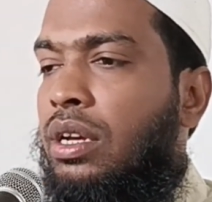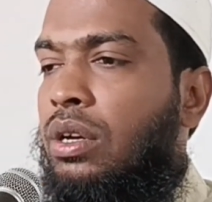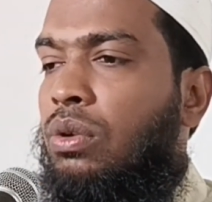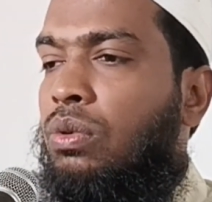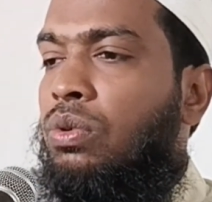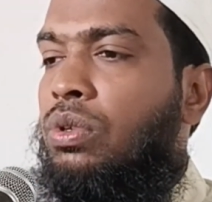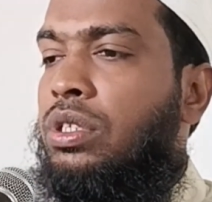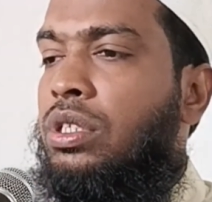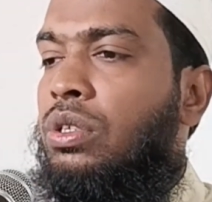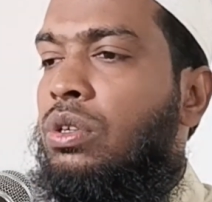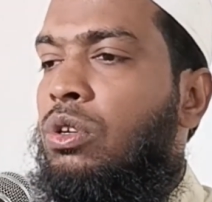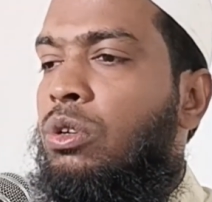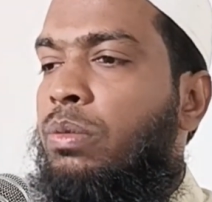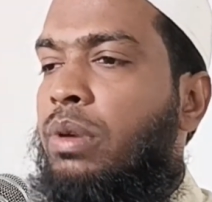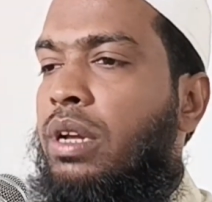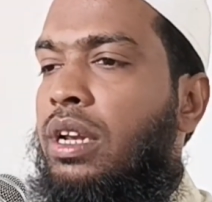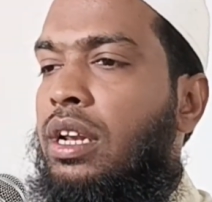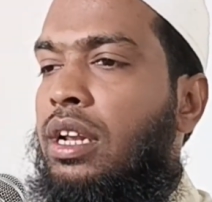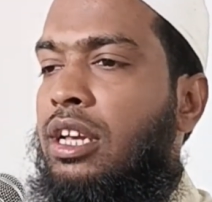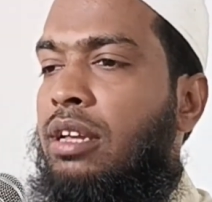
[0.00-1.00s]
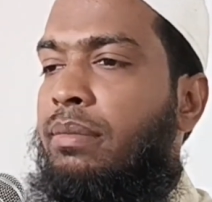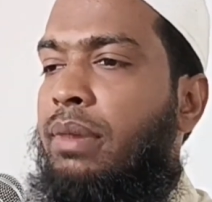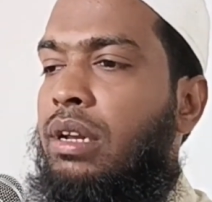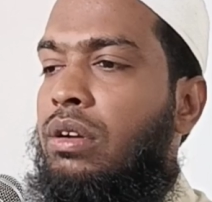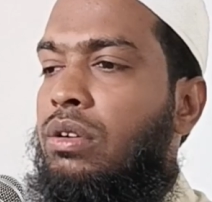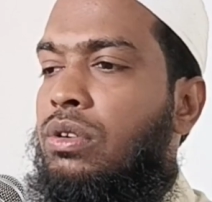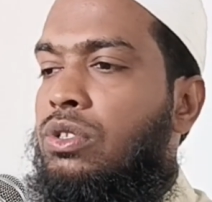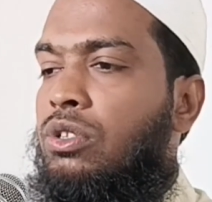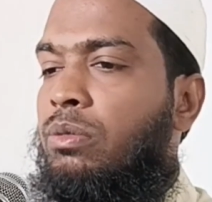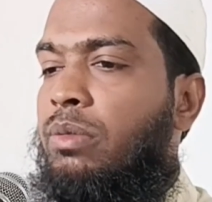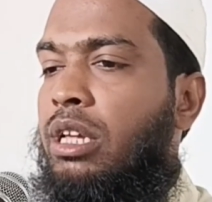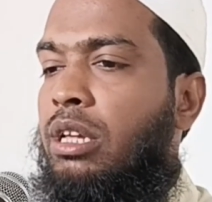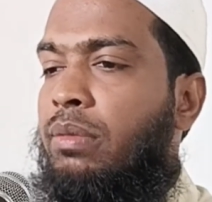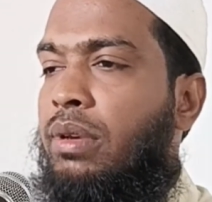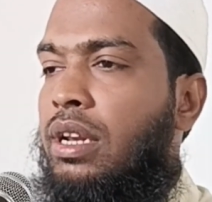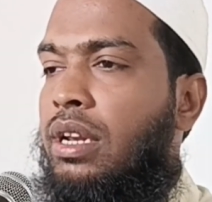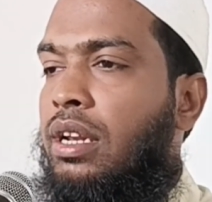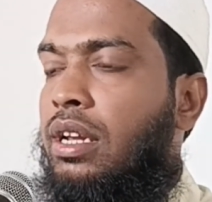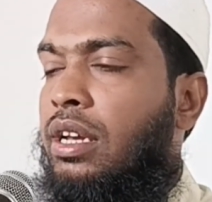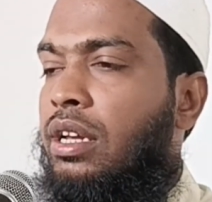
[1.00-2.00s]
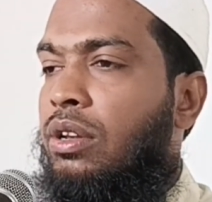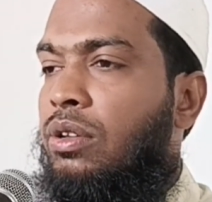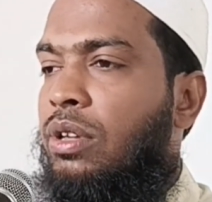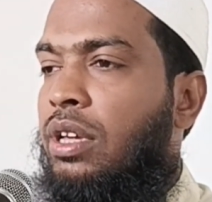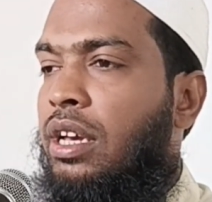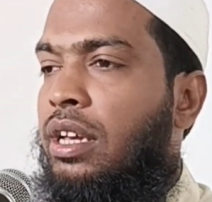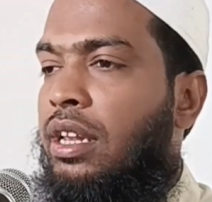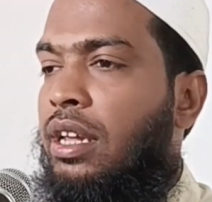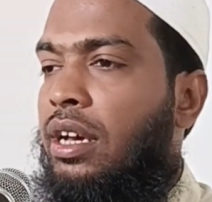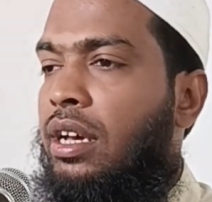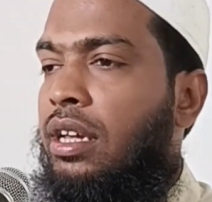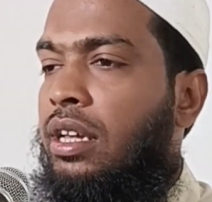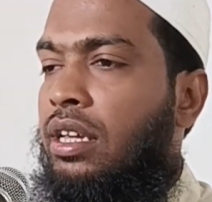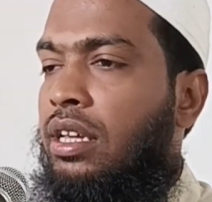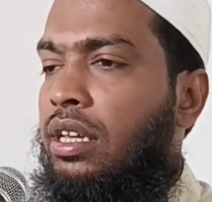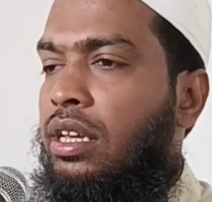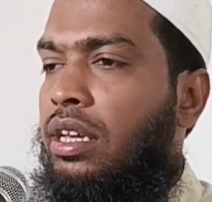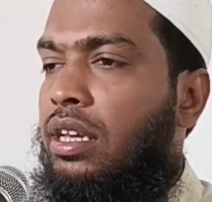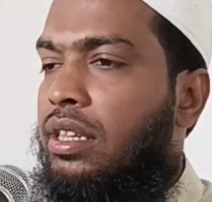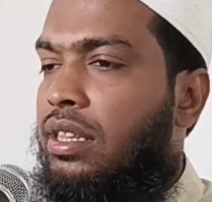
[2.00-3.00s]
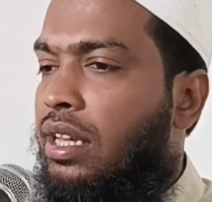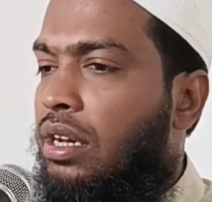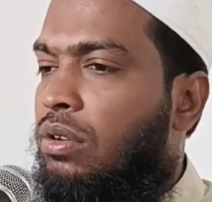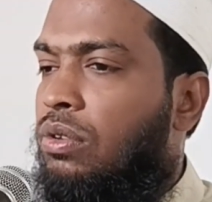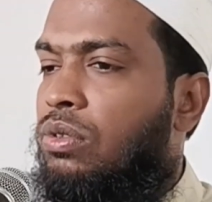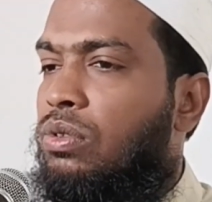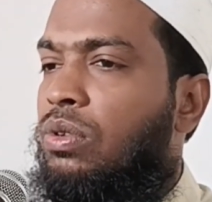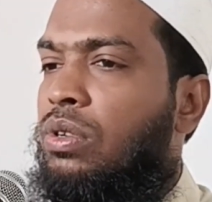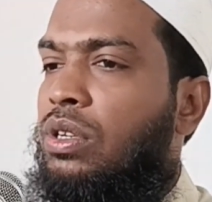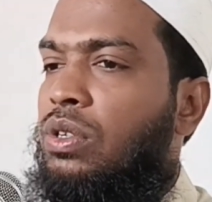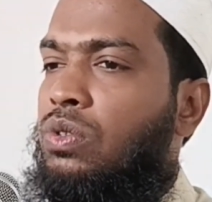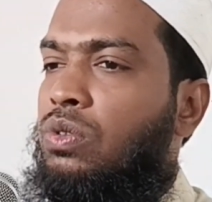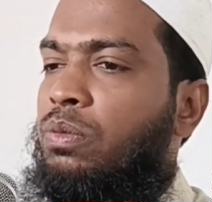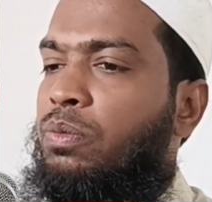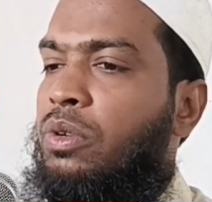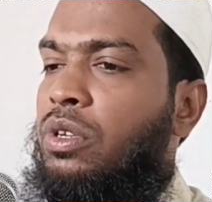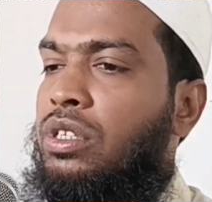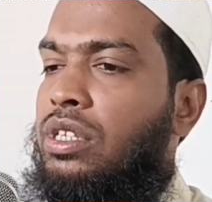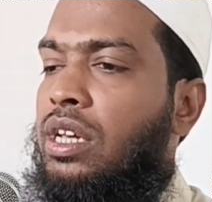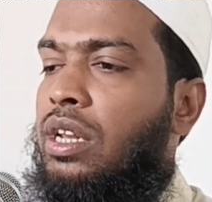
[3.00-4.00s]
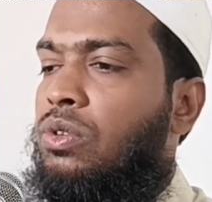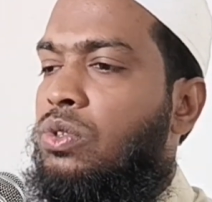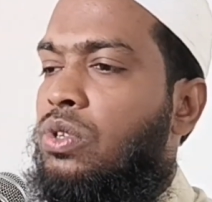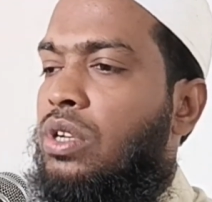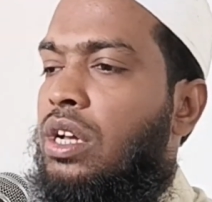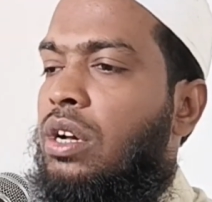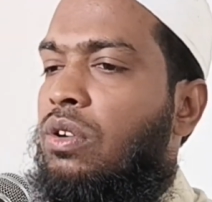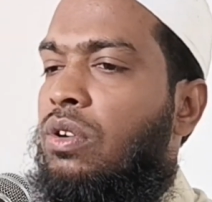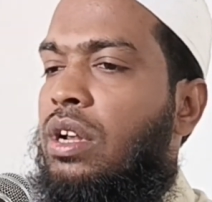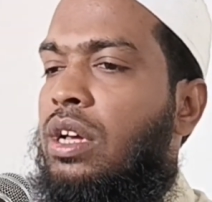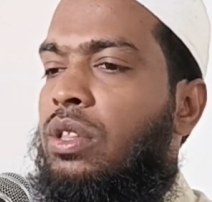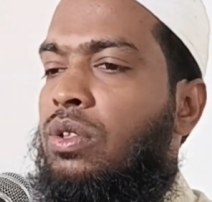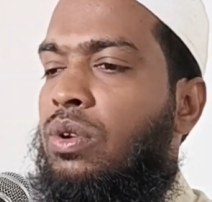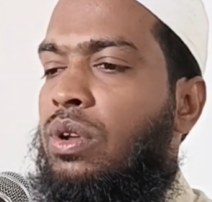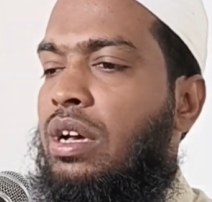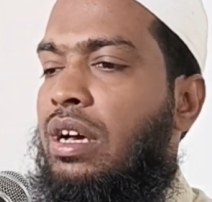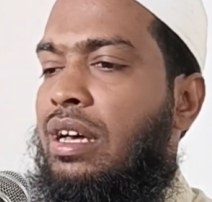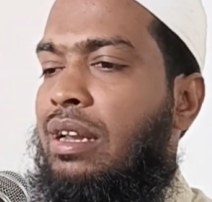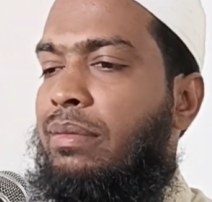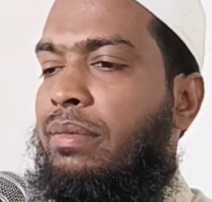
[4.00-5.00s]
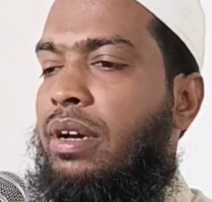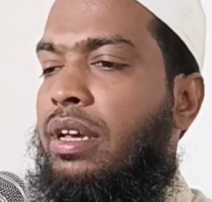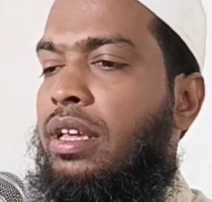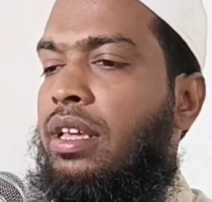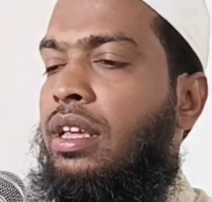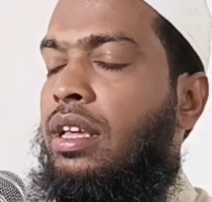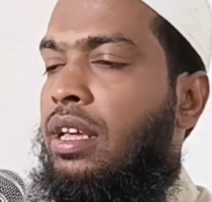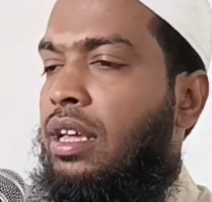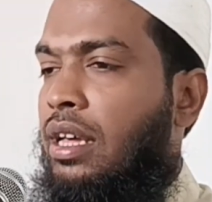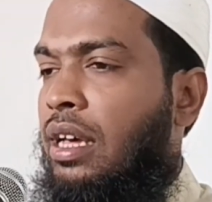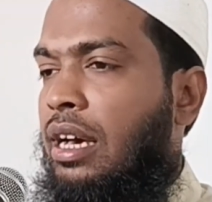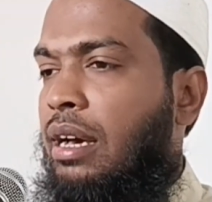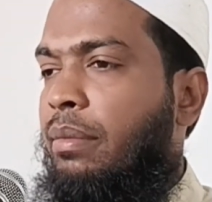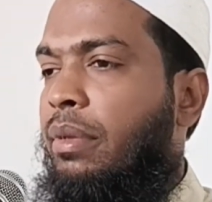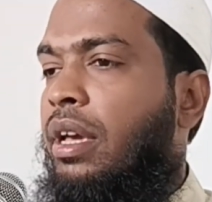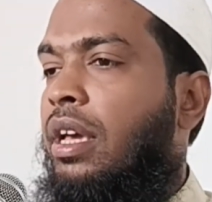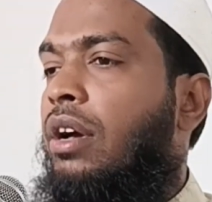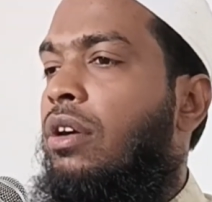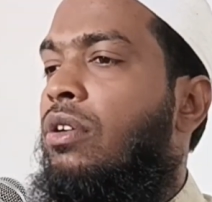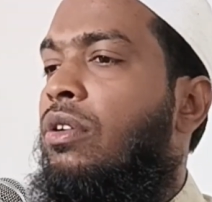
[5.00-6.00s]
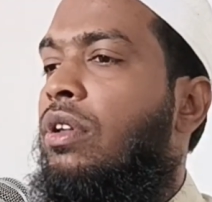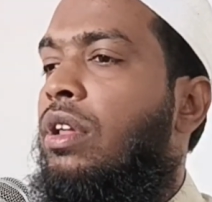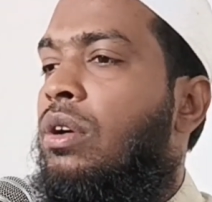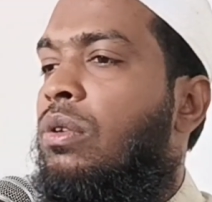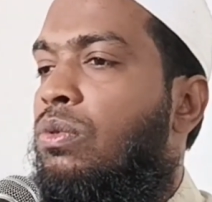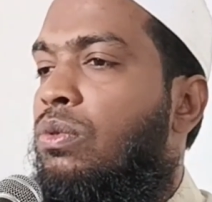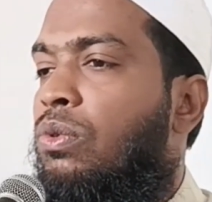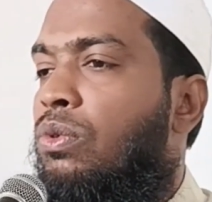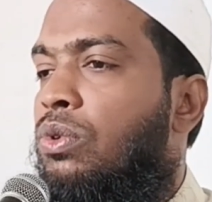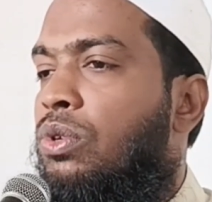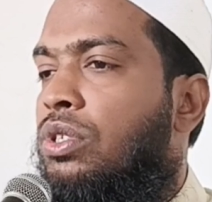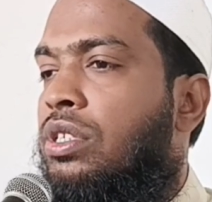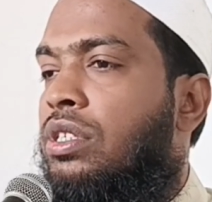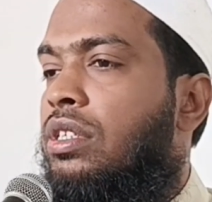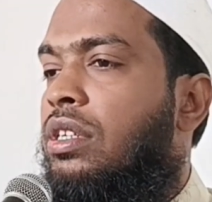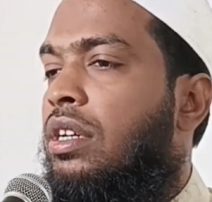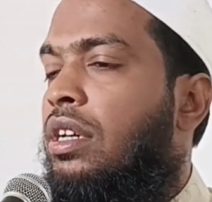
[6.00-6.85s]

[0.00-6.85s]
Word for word: খুশি হইবার লাগি মানুষ জমাইবার লাগি লইয়া আহিলা ইটাও তো কিছু পর্যালোচনা করা দরকার ভাই আমি খেয়রের কুশ